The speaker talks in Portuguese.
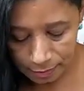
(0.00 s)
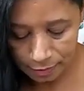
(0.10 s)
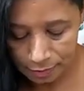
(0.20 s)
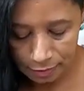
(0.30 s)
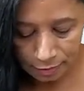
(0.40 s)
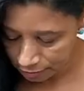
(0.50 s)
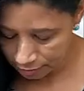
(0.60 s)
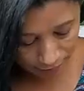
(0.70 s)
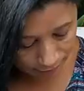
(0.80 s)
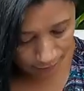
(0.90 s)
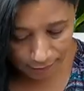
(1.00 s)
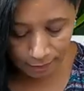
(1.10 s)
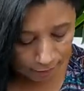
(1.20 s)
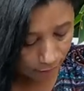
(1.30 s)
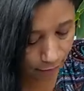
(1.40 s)
nova da planta,
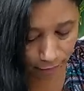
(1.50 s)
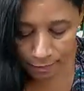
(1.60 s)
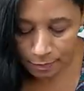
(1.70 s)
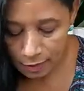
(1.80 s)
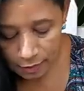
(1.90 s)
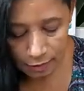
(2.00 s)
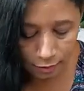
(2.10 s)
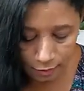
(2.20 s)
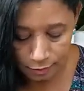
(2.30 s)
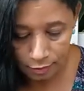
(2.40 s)
fique para fora